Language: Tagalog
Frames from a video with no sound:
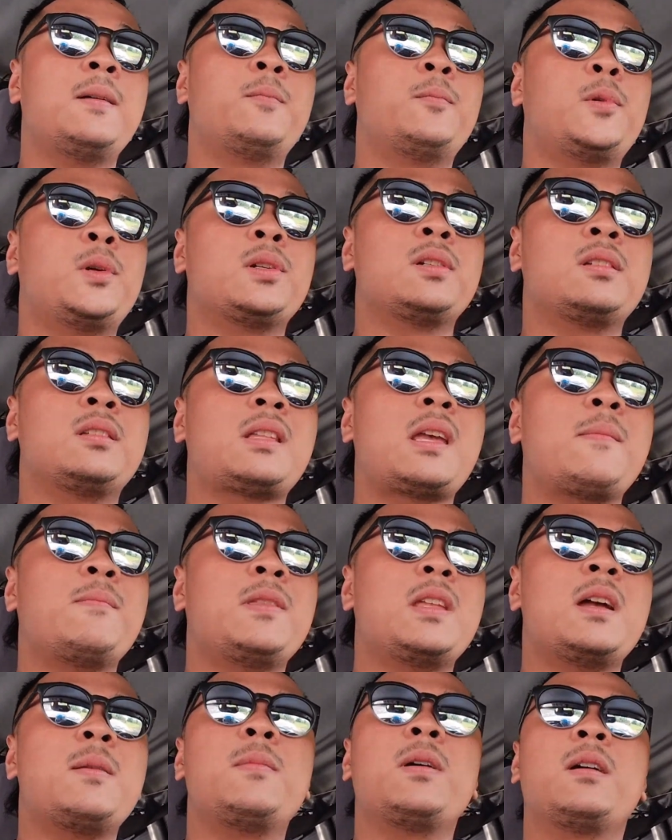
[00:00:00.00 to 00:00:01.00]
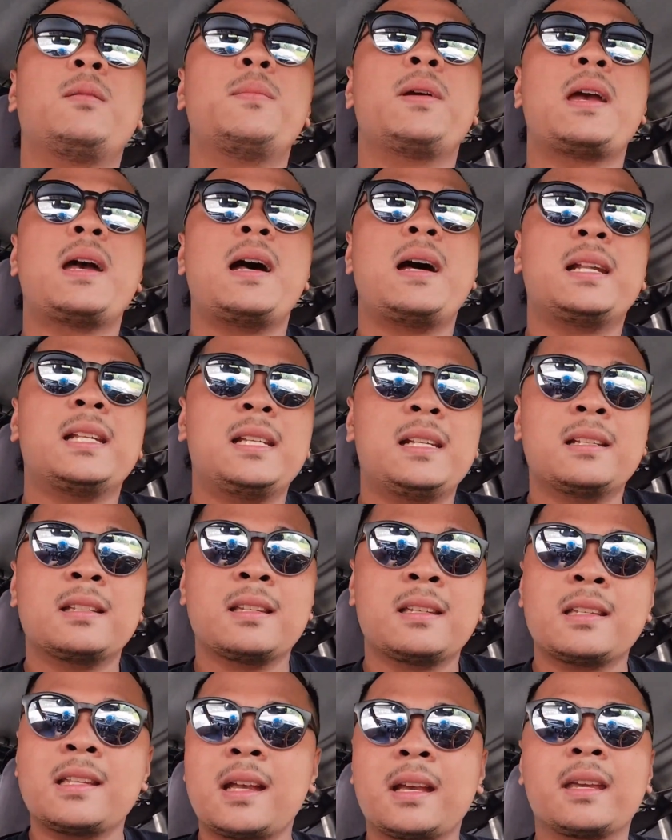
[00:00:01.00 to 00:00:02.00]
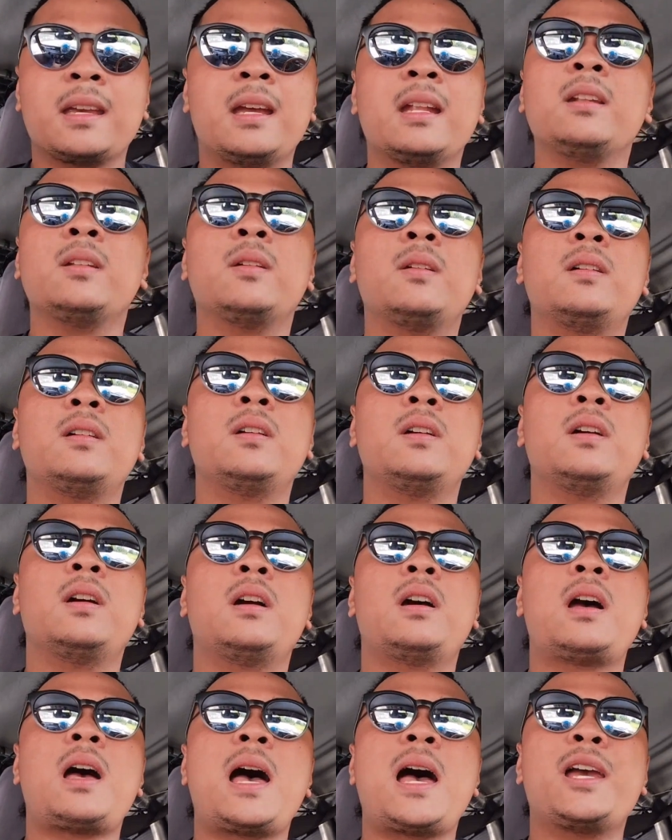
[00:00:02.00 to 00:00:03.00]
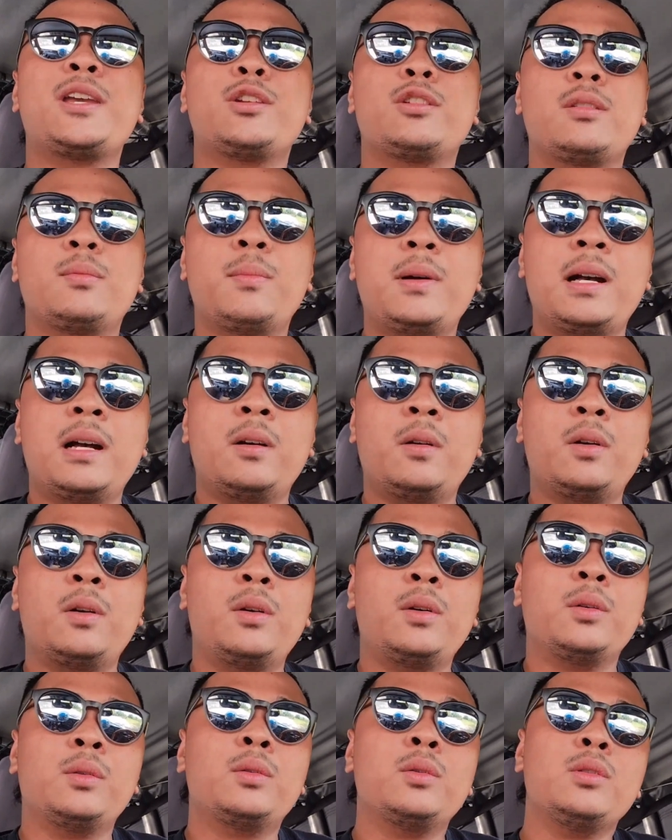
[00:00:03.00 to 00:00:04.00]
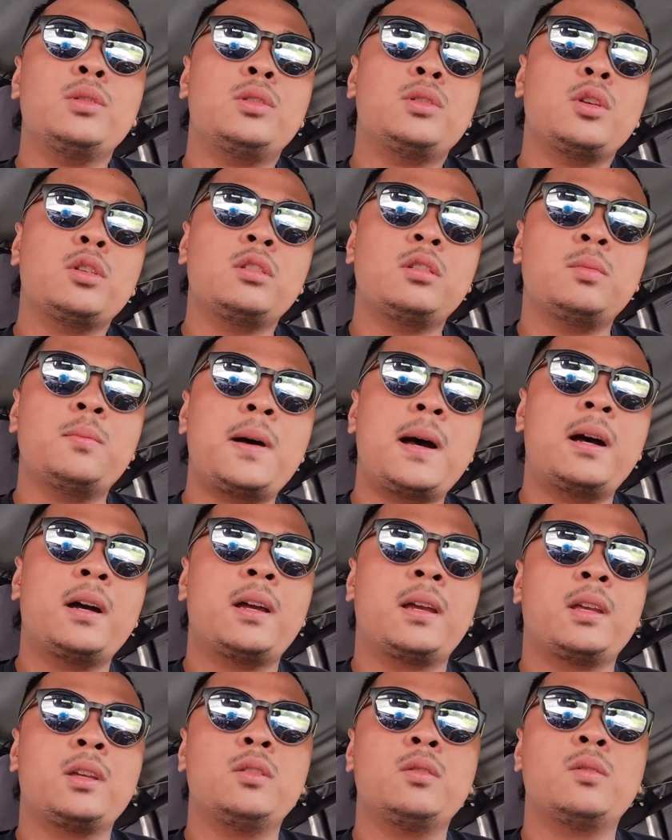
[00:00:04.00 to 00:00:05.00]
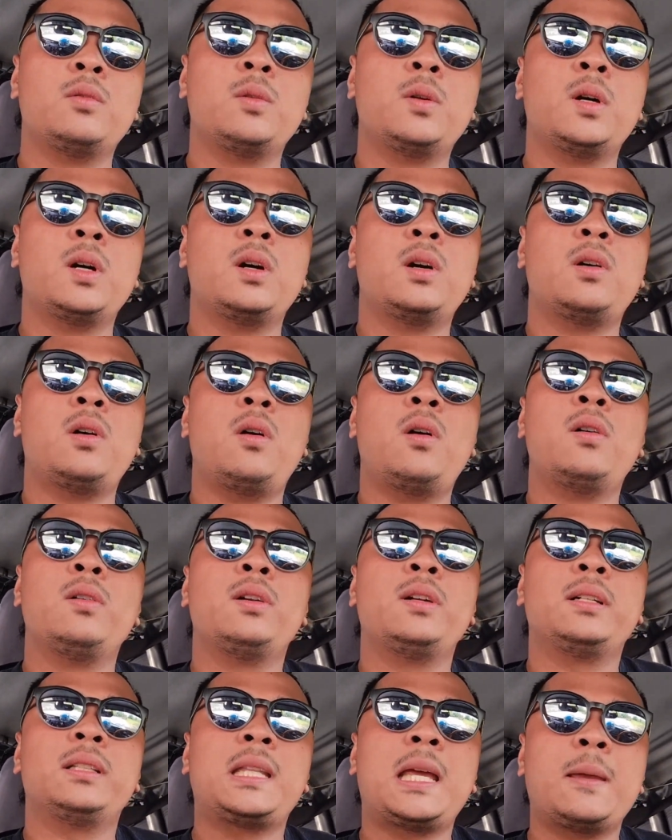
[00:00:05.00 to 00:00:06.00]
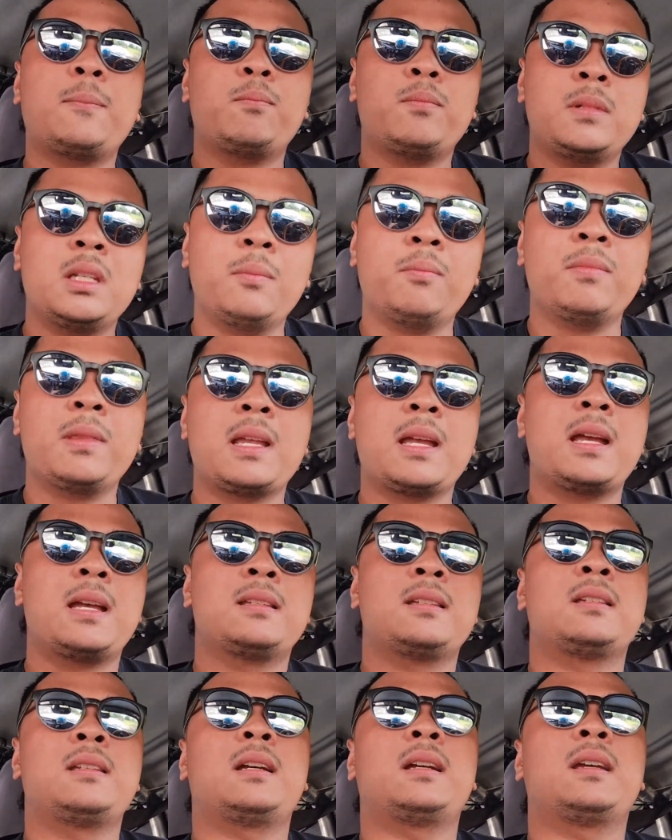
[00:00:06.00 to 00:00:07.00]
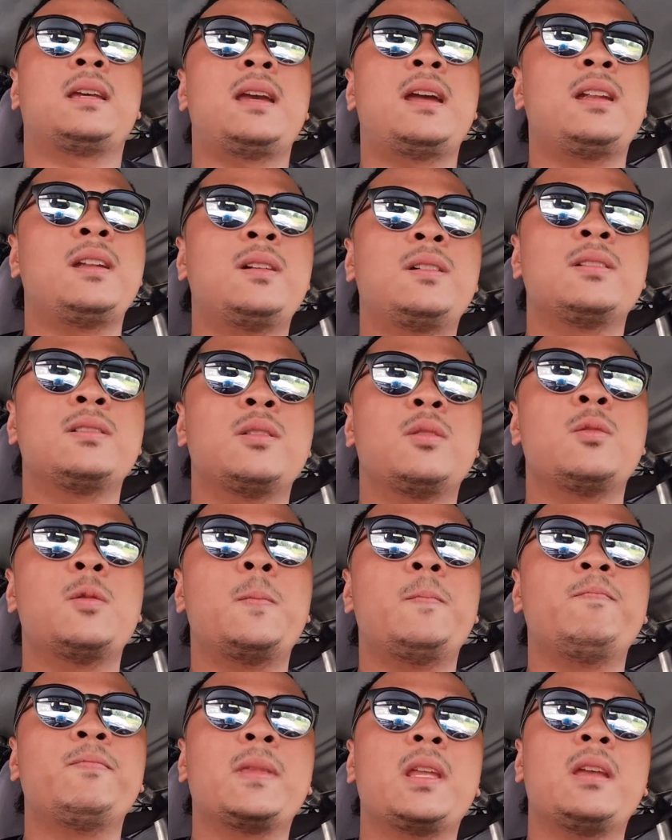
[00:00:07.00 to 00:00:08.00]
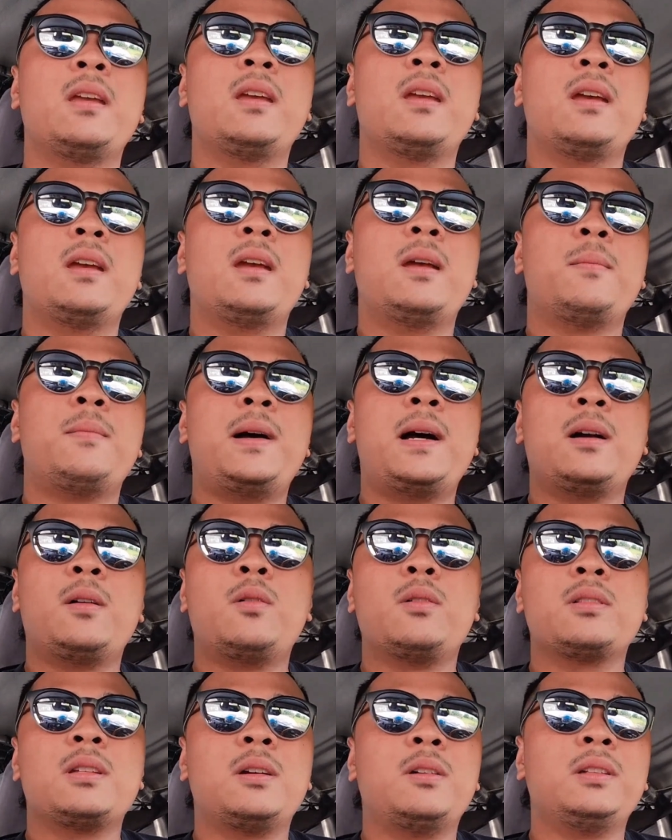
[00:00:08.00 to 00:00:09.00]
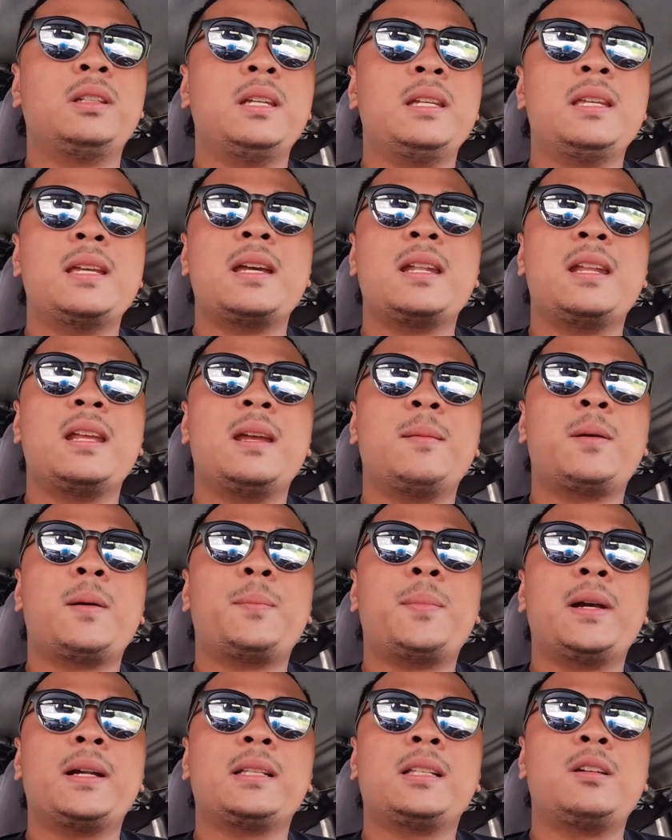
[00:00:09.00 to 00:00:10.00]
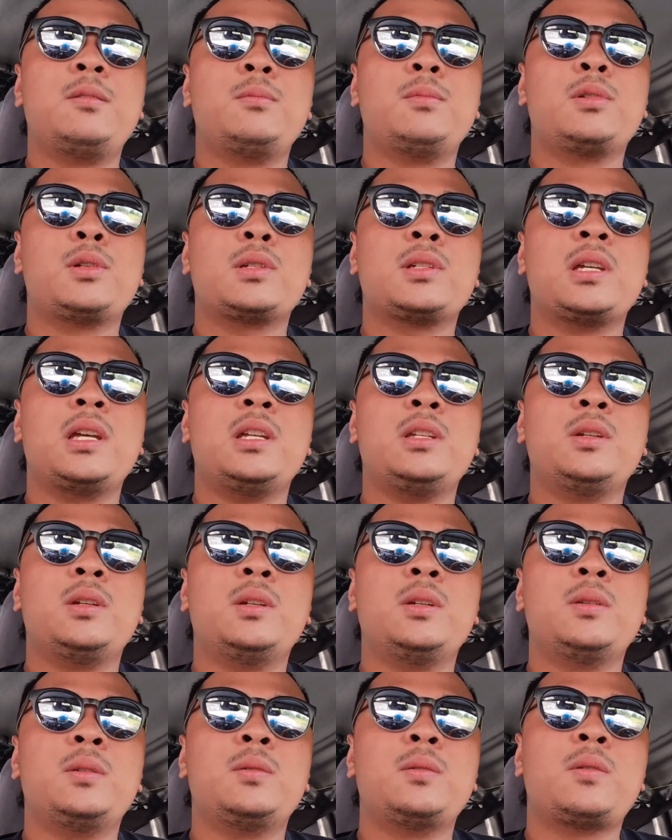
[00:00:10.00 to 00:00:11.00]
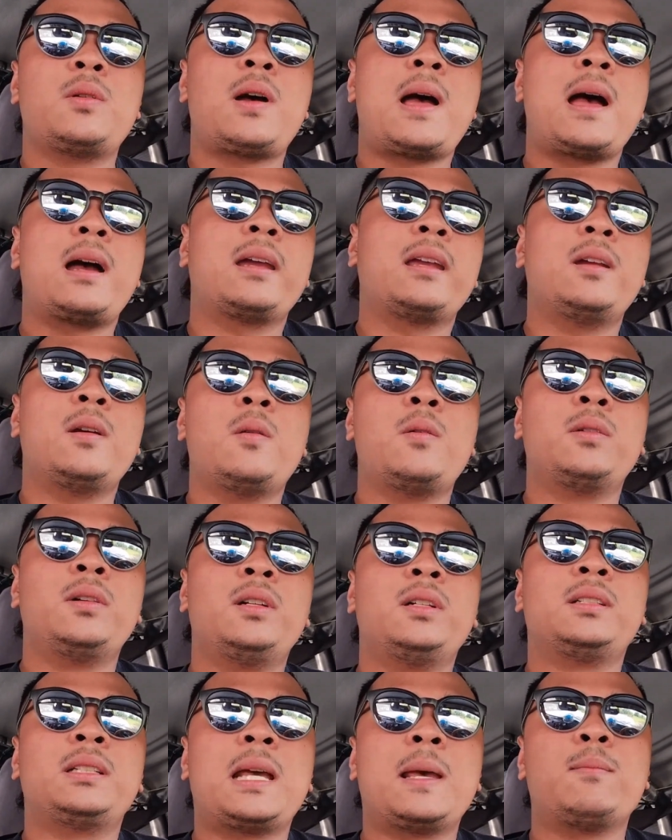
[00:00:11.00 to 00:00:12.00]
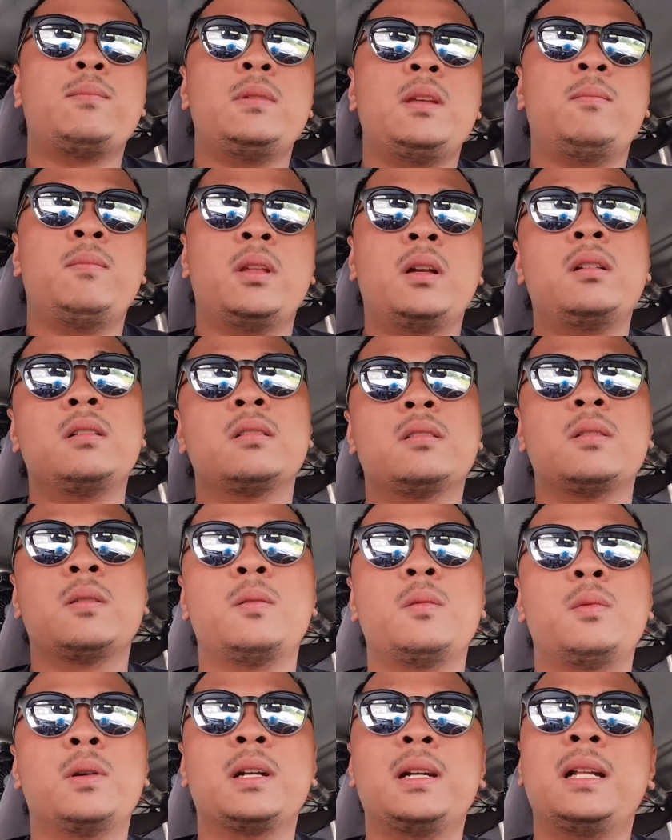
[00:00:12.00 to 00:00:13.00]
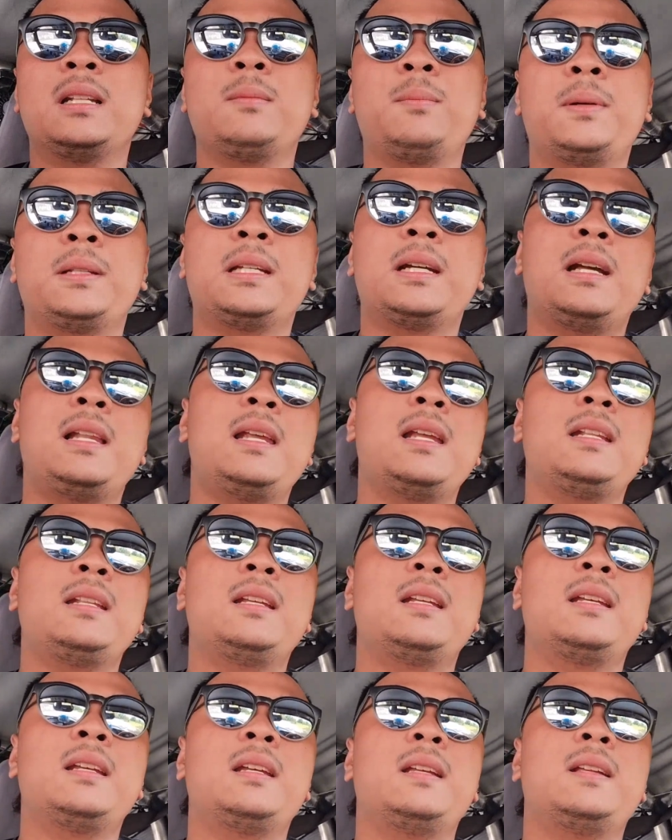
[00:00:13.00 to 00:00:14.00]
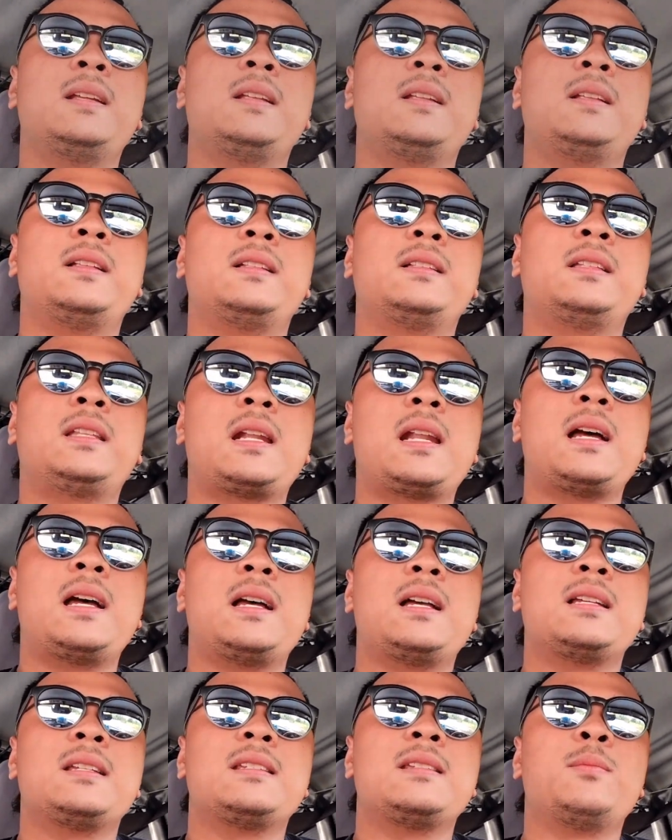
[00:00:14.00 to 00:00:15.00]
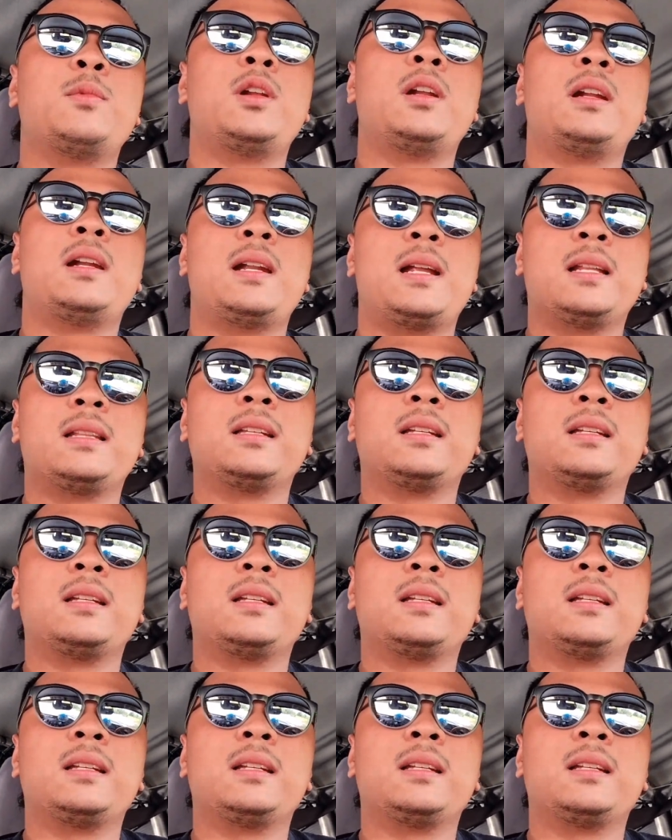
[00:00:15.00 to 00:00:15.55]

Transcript: first time na magmay-ari ng sasakyan no. Ayos ba or good choice ba yung owner type jeep na sasakyan no? So bago ko sagutin yan, eh, papakita ko muna sa inyo yung aking owner type jeep, no? So, wag nating patagalin. Tara, simulan na